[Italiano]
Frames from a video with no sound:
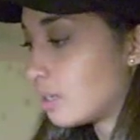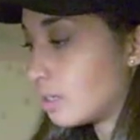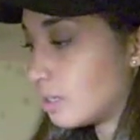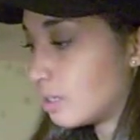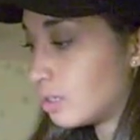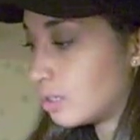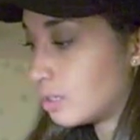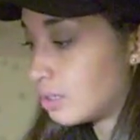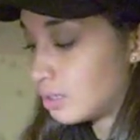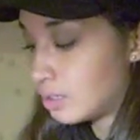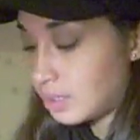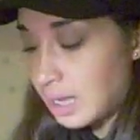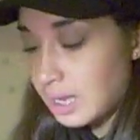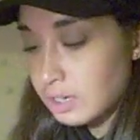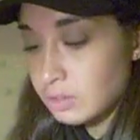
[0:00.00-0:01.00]

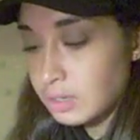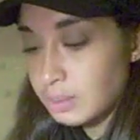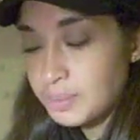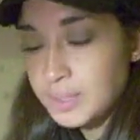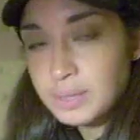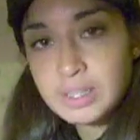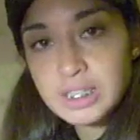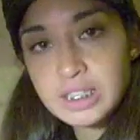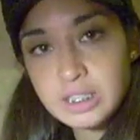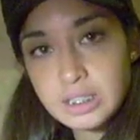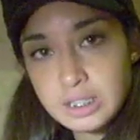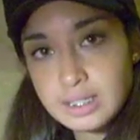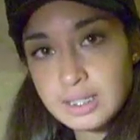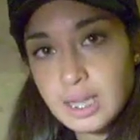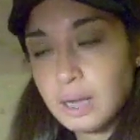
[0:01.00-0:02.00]
Eh, allora, prima,
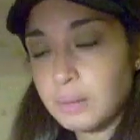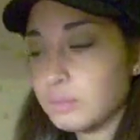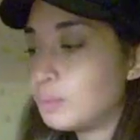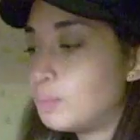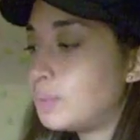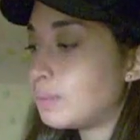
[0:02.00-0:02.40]
iniziamo.